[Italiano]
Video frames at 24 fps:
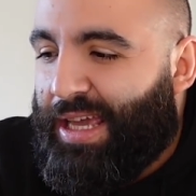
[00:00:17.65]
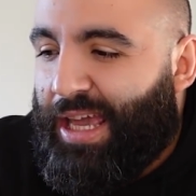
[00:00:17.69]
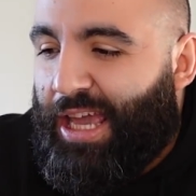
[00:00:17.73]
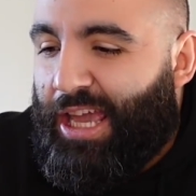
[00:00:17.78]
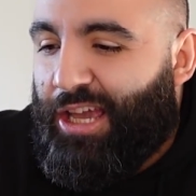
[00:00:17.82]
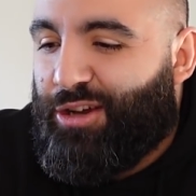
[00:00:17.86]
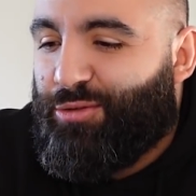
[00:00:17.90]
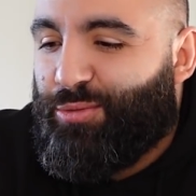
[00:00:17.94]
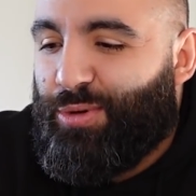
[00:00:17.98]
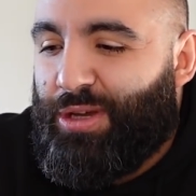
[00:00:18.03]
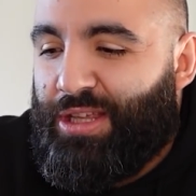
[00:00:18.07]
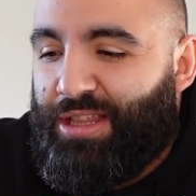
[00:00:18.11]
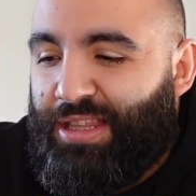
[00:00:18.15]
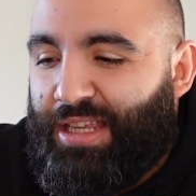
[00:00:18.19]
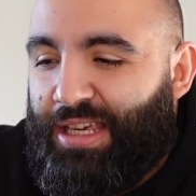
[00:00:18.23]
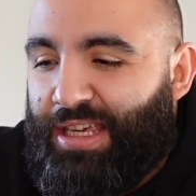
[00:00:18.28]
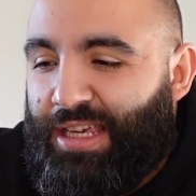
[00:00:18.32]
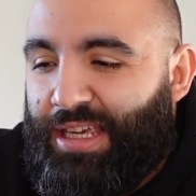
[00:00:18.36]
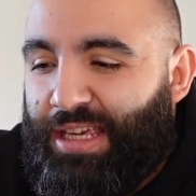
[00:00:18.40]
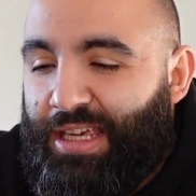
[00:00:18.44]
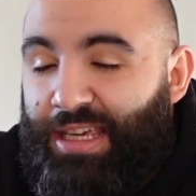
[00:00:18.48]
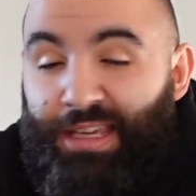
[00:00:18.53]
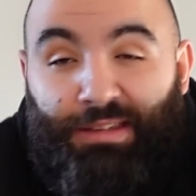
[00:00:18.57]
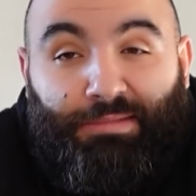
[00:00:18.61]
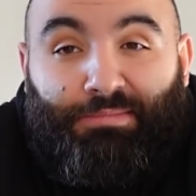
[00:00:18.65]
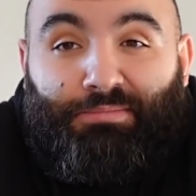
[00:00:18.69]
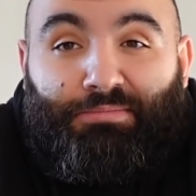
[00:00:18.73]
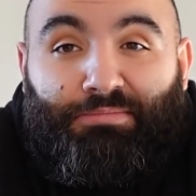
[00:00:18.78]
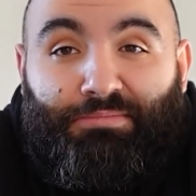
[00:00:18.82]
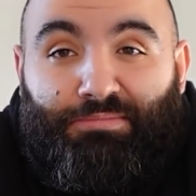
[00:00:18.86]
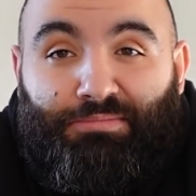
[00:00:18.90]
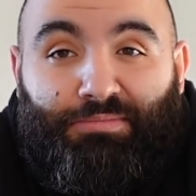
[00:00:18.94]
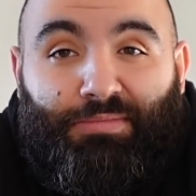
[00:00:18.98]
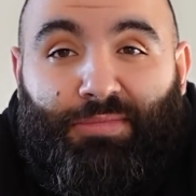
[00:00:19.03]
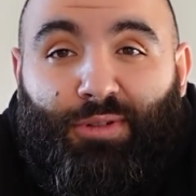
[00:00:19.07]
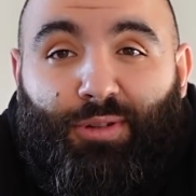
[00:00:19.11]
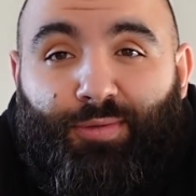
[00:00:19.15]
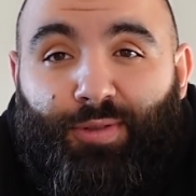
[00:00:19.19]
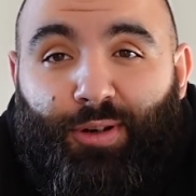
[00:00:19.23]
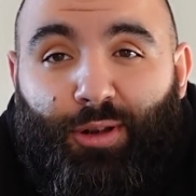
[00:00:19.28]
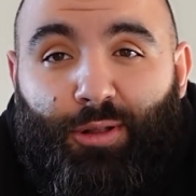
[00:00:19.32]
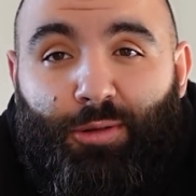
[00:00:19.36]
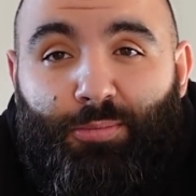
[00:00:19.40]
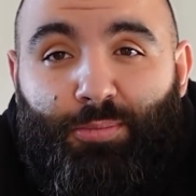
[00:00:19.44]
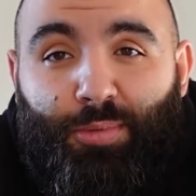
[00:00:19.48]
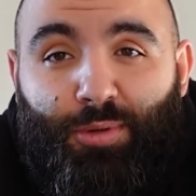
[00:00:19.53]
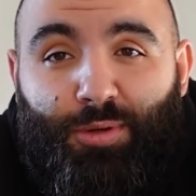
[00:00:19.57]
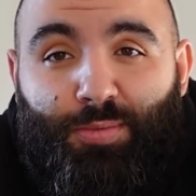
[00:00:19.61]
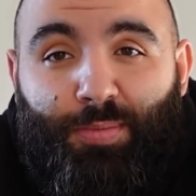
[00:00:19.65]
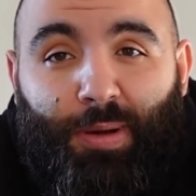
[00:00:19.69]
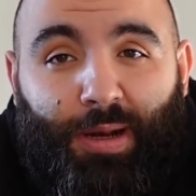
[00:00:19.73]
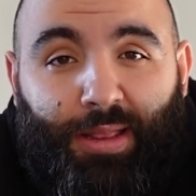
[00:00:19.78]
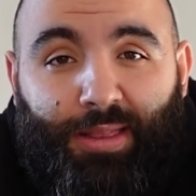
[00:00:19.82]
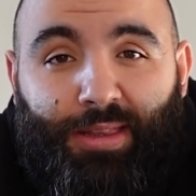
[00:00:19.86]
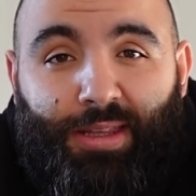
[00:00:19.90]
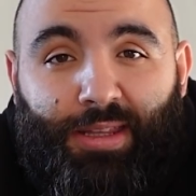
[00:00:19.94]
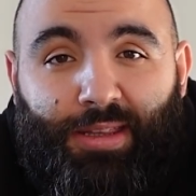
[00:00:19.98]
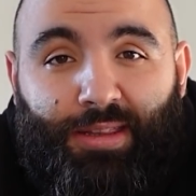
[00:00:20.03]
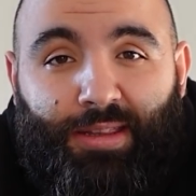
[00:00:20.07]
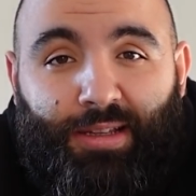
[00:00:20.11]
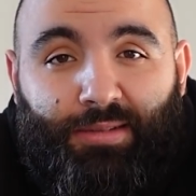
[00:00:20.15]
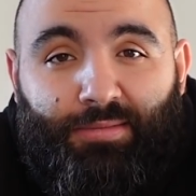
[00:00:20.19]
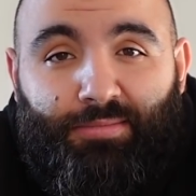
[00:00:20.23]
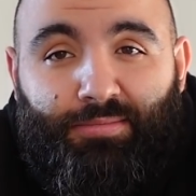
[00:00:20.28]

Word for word: e quindi non farò il post partita.